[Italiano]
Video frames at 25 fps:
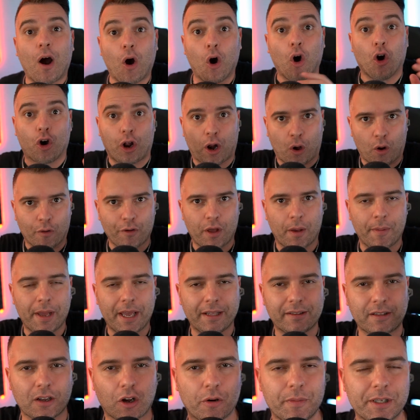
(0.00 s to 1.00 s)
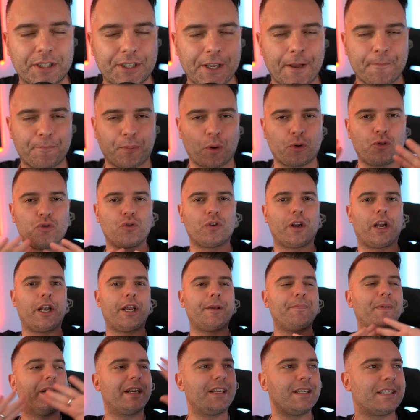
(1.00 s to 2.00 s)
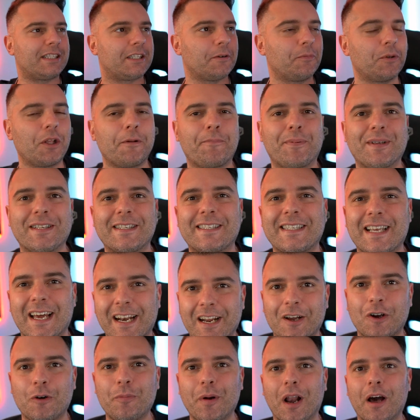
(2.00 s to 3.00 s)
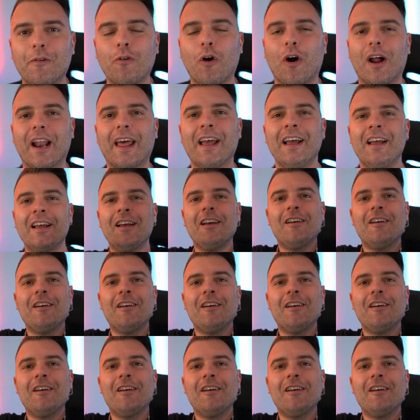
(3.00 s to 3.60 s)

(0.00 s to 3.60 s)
Ora, ovviamente, come sempre, ognuno è liberissimo di pensare come la vuole.